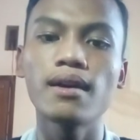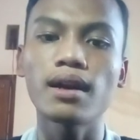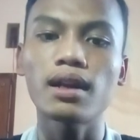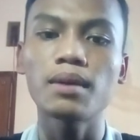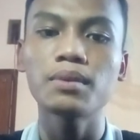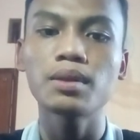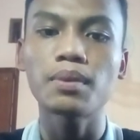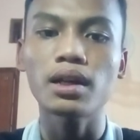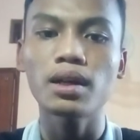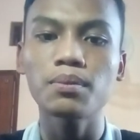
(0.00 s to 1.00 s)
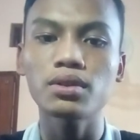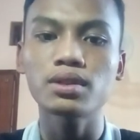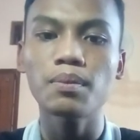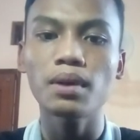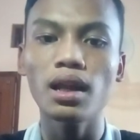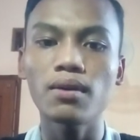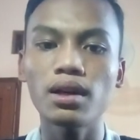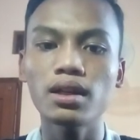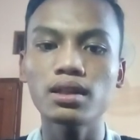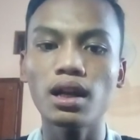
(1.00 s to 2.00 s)
karena menyebarkan poster
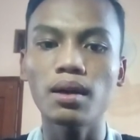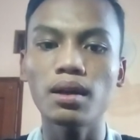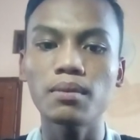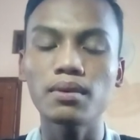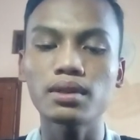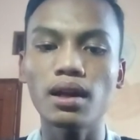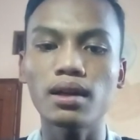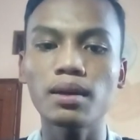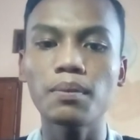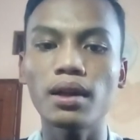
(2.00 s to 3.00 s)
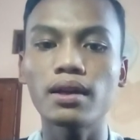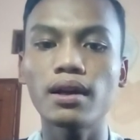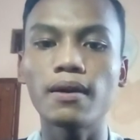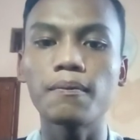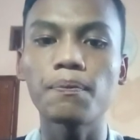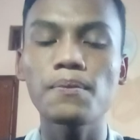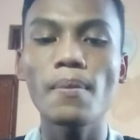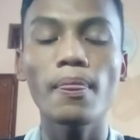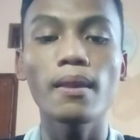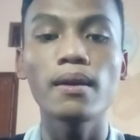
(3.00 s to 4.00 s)
perlawanan terhadap, Belanda.
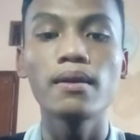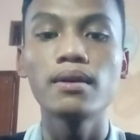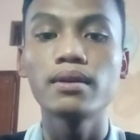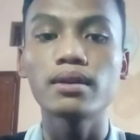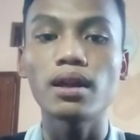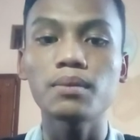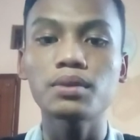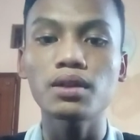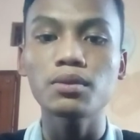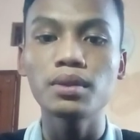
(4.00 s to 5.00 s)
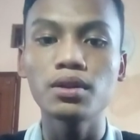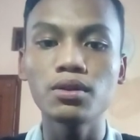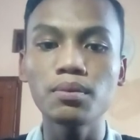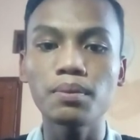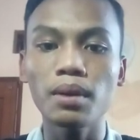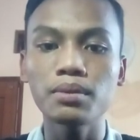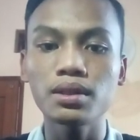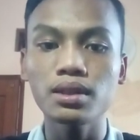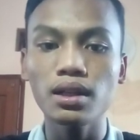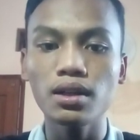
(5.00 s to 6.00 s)
Dalam satu minggu, Pram
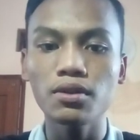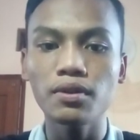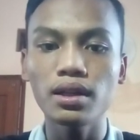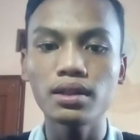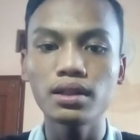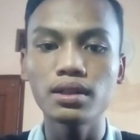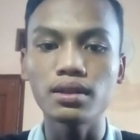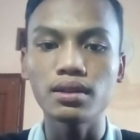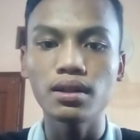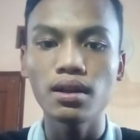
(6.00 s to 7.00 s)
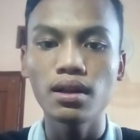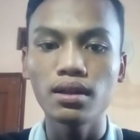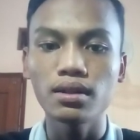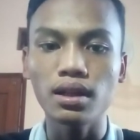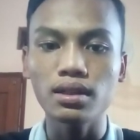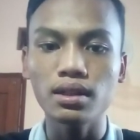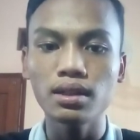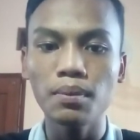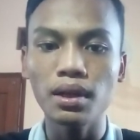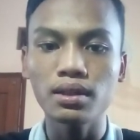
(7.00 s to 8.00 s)
menyelesaikan novel ini.
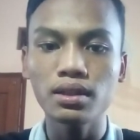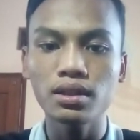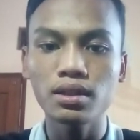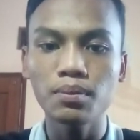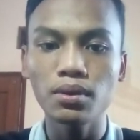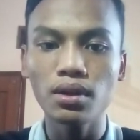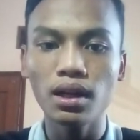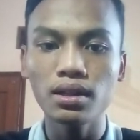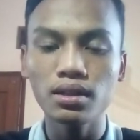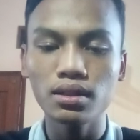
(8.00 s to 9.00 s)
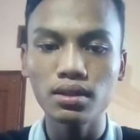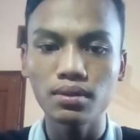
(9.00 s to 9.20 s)
Naskahnya berhasil disimpulkan